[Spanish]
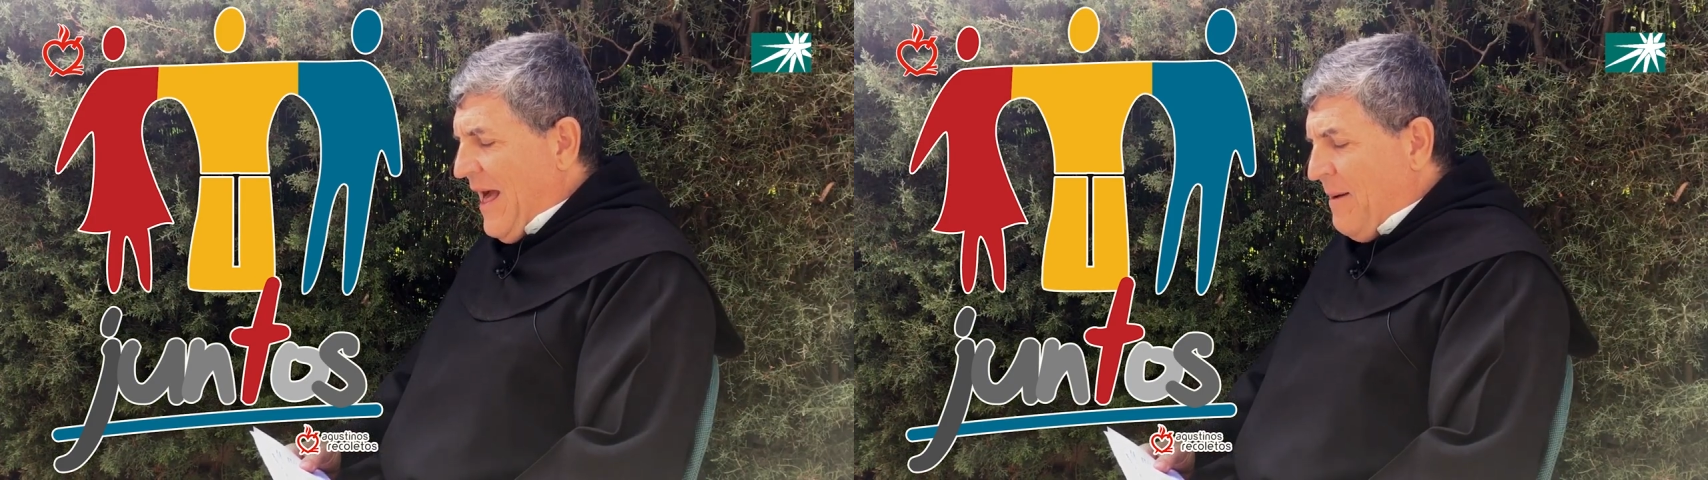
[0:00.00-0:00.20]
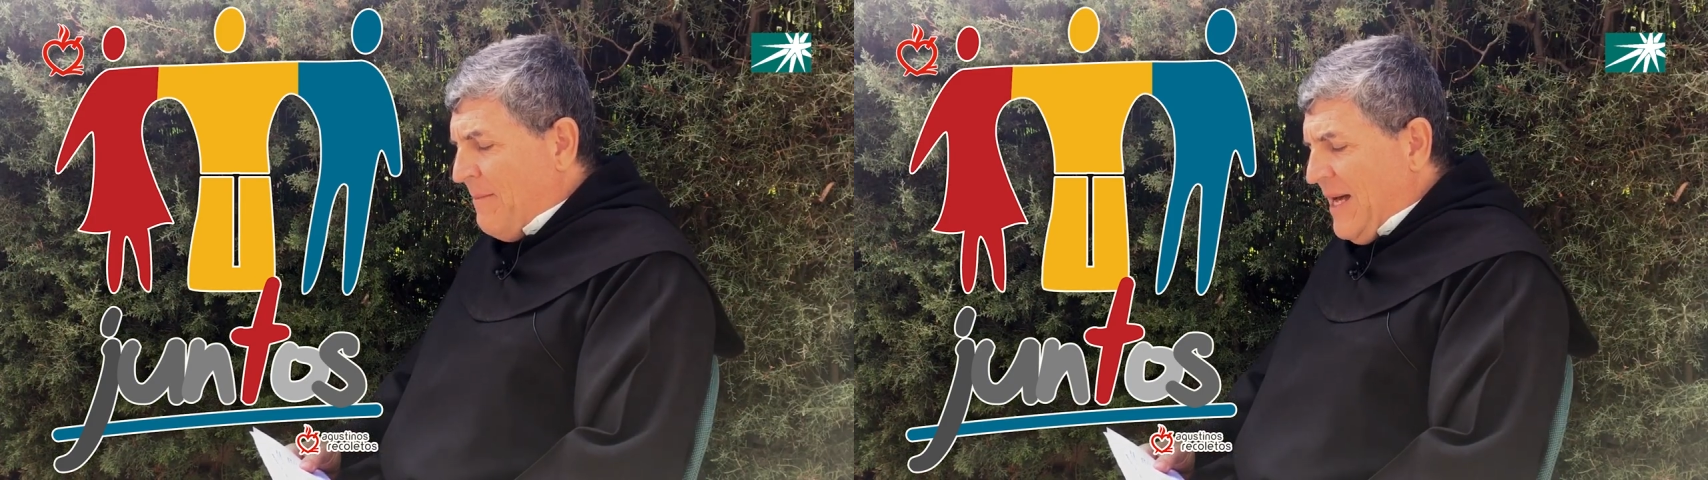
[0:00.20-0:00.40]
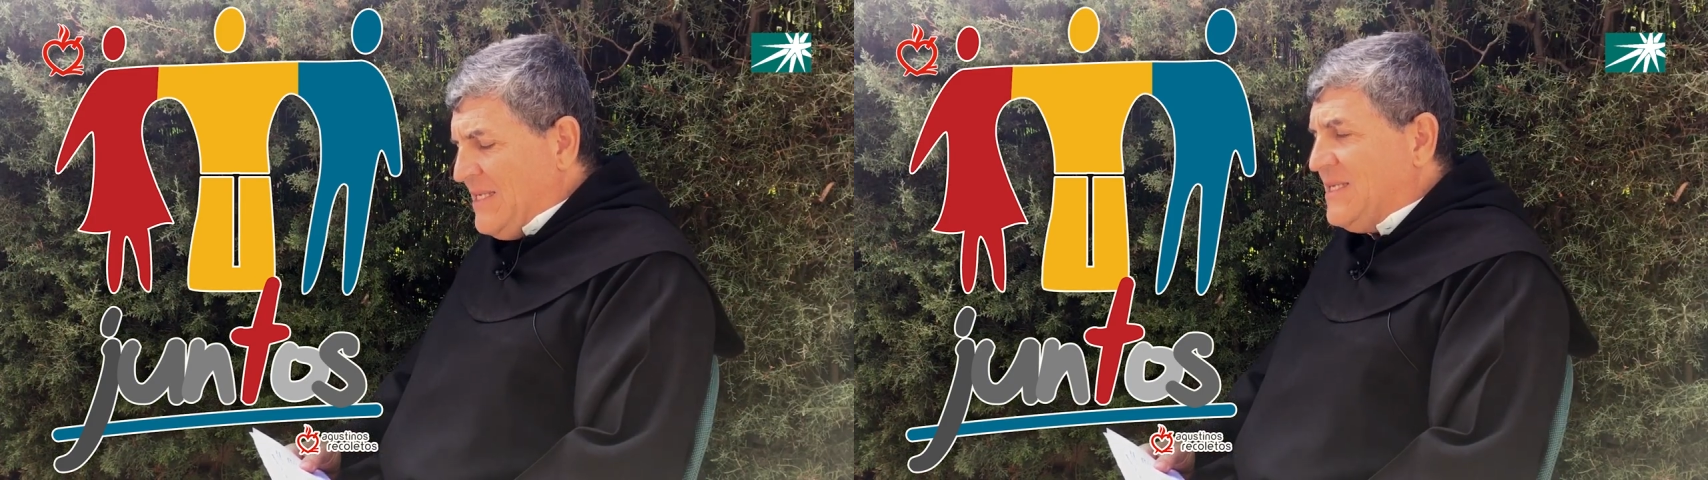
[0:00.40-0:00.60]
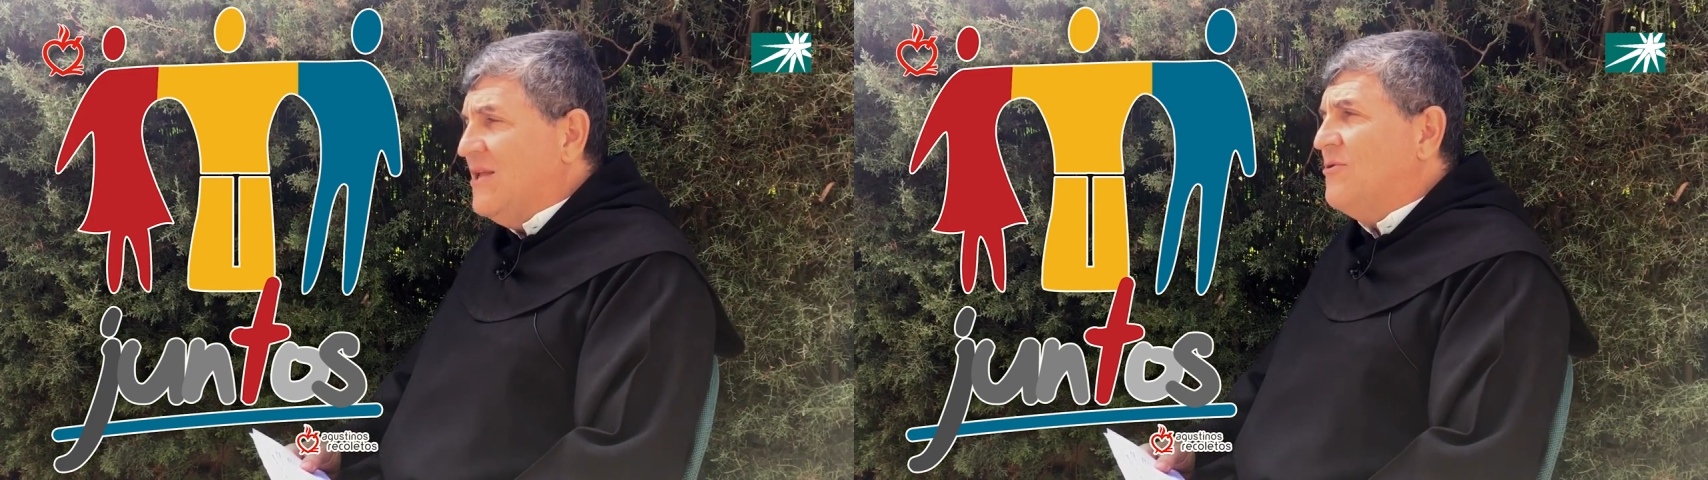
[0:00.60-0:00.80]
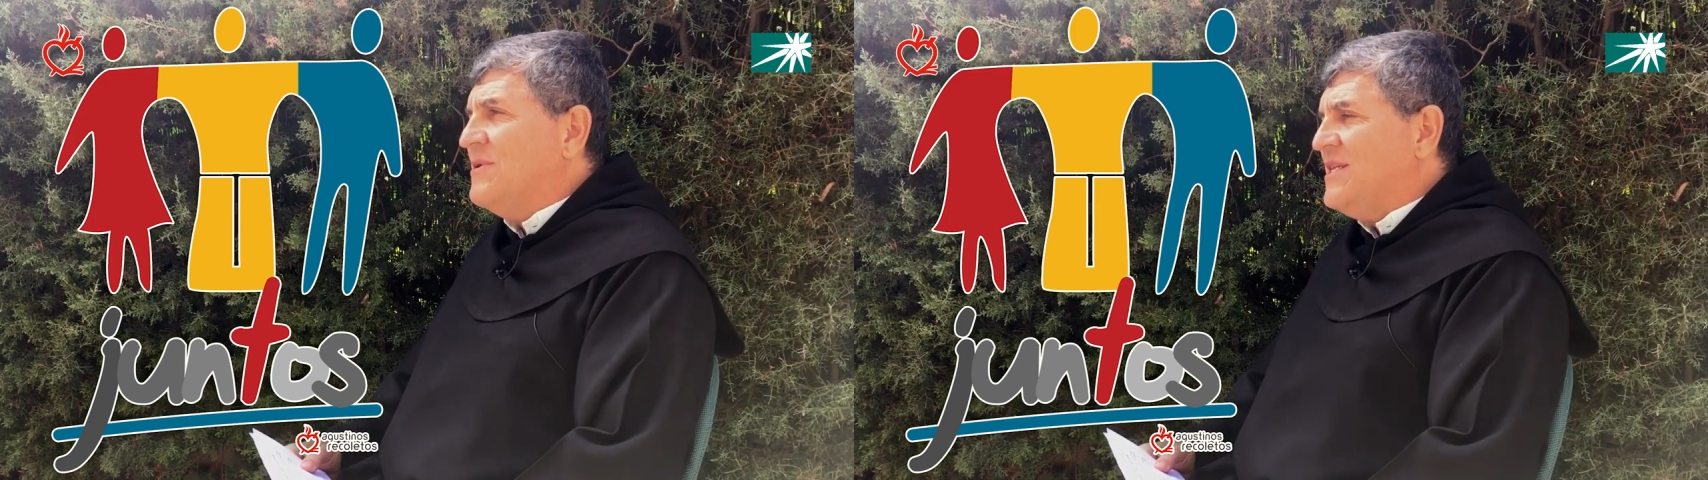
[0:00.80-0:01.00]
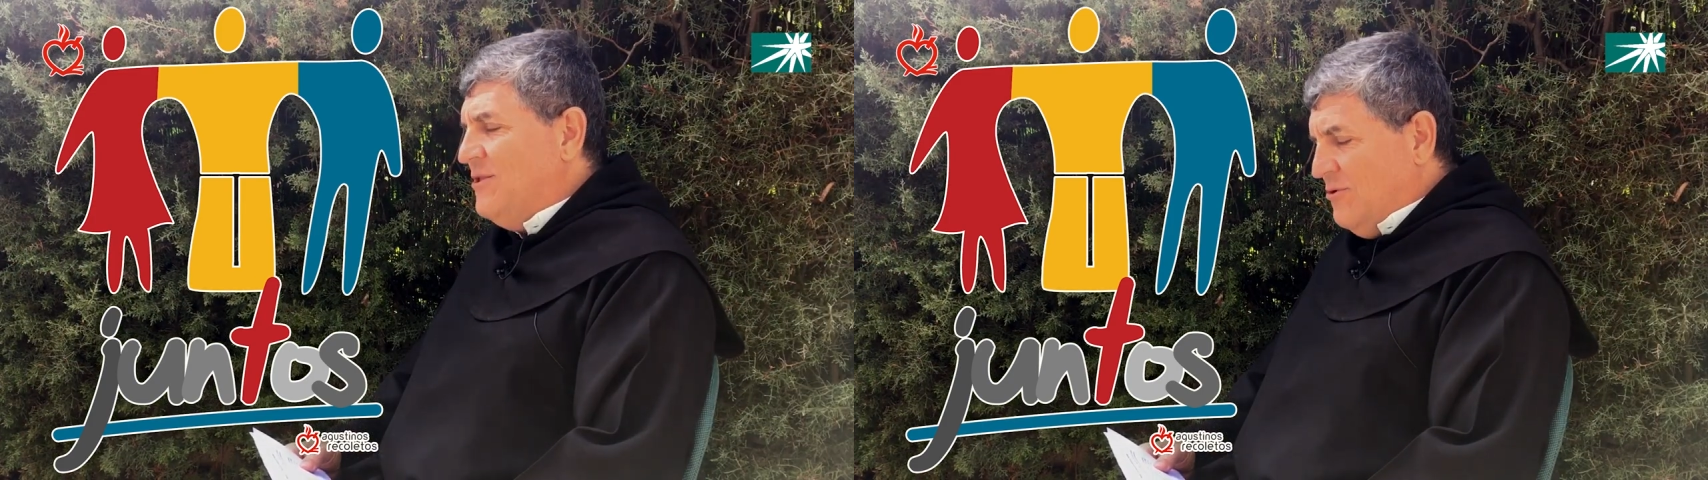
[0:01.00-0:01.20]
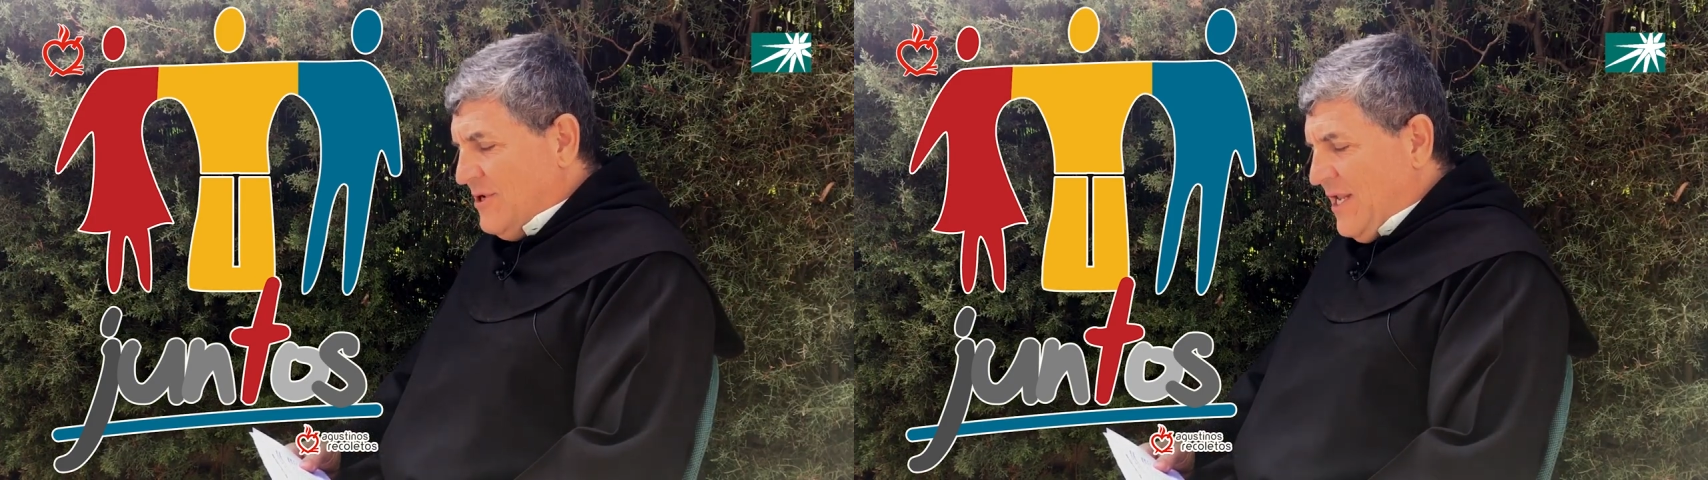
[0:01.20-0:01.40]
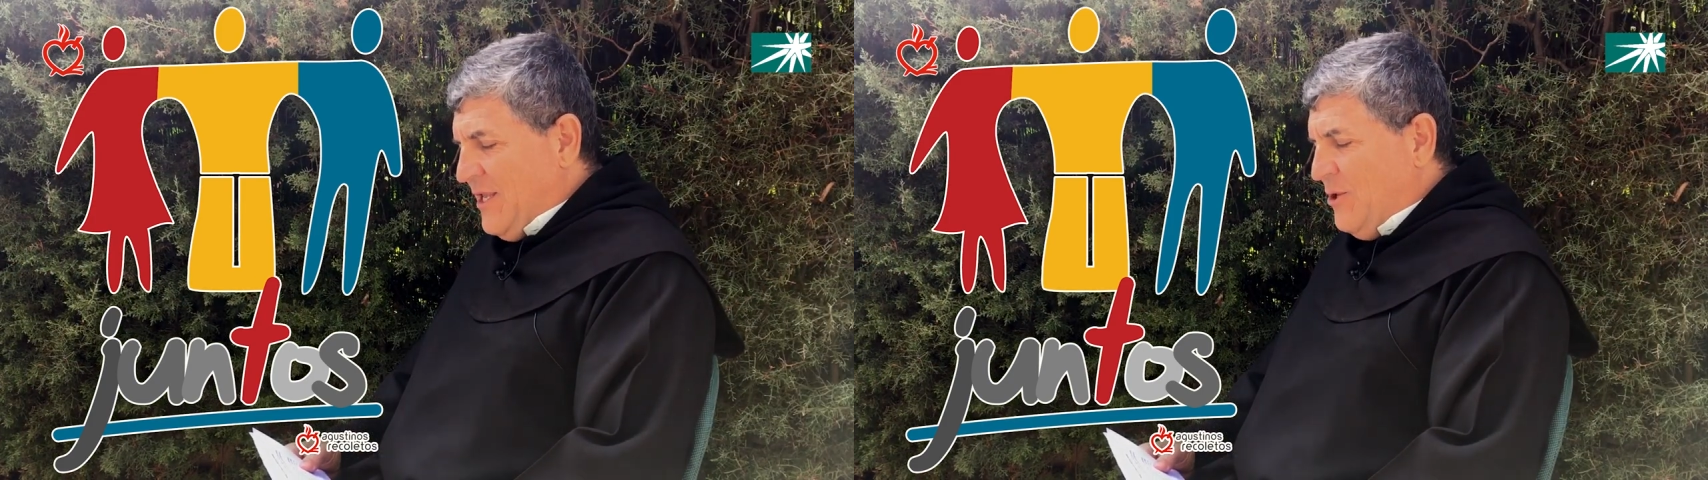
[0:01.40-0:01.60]
a más de 900
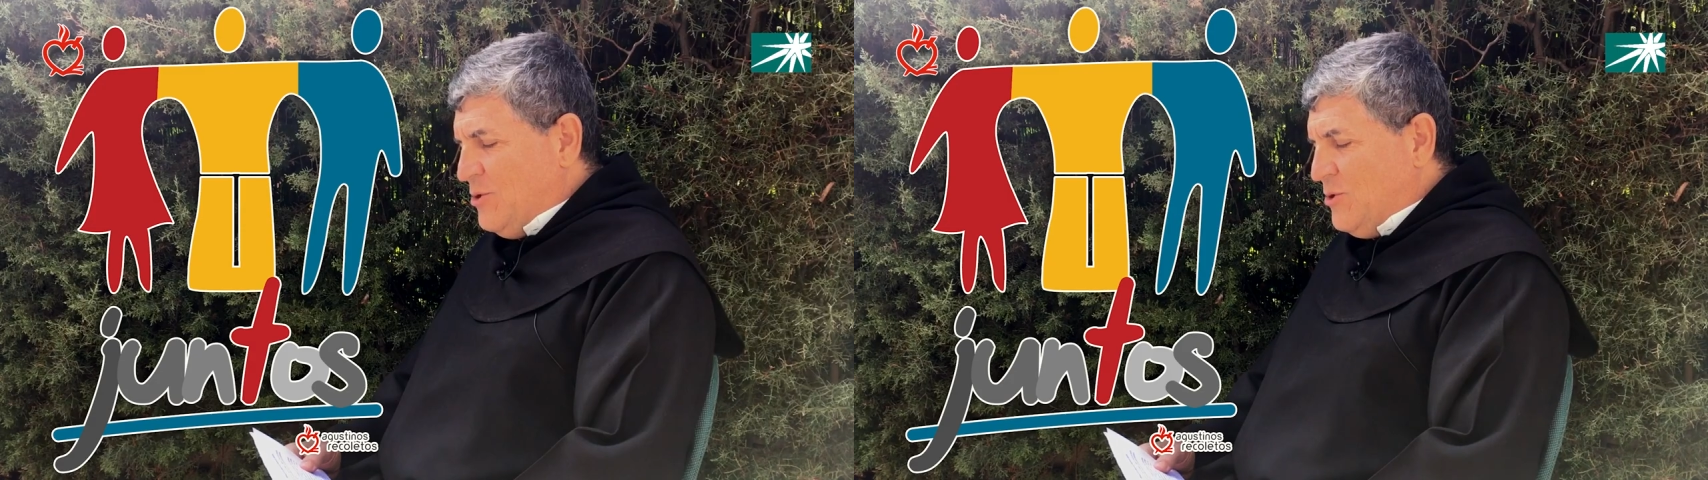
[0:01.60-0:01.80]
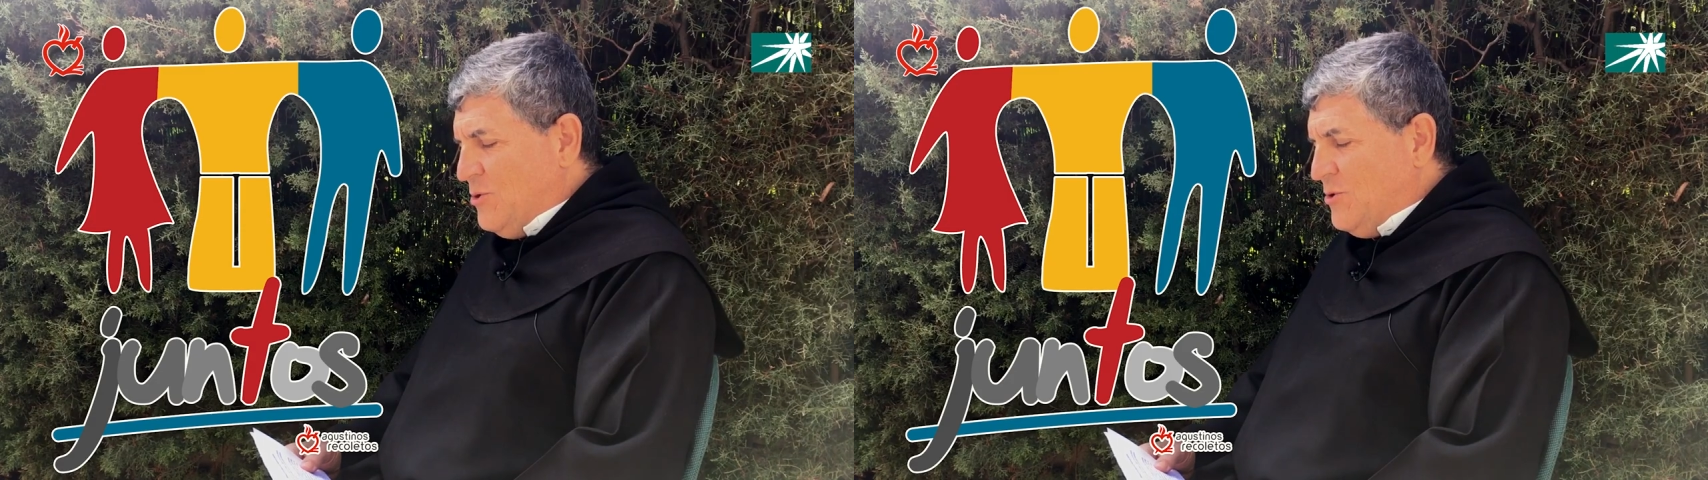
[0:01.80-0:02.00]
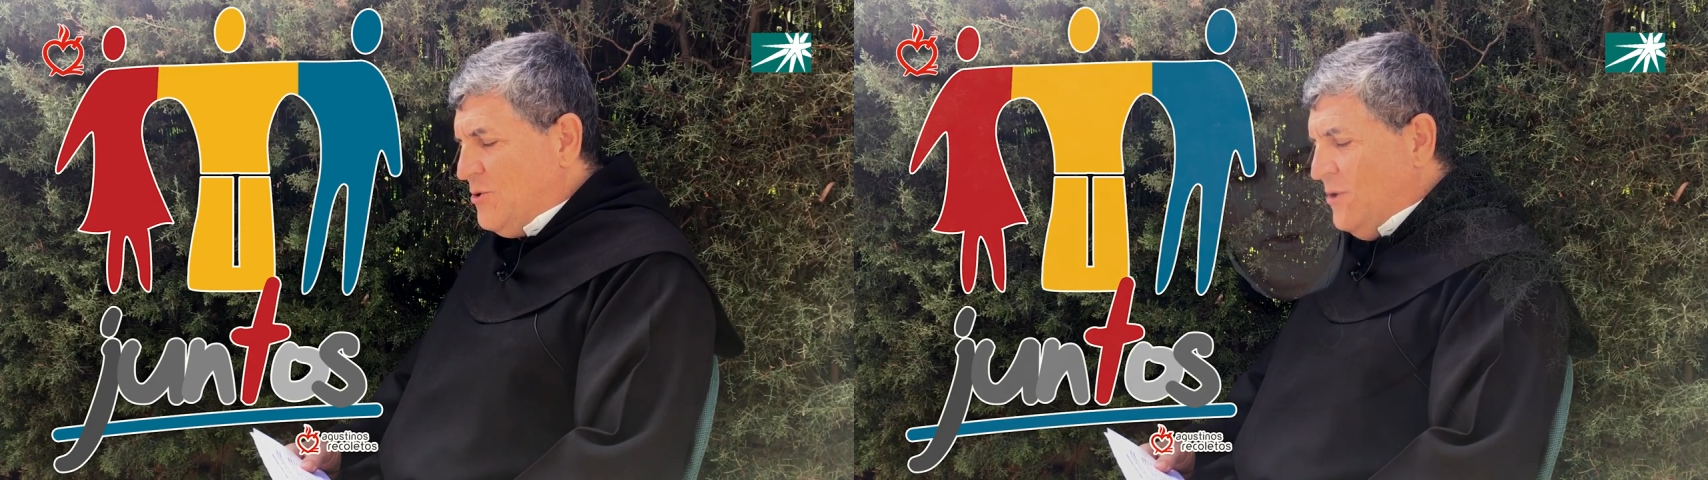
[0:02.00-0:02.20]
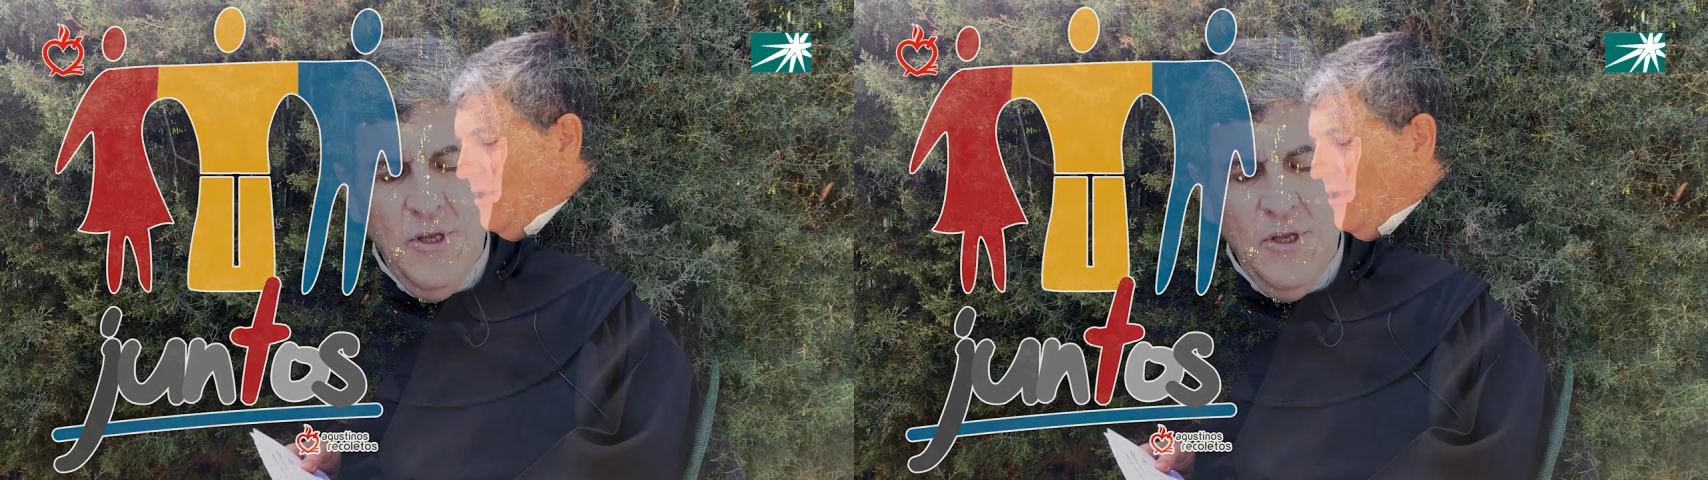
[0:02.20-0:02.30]
religiosos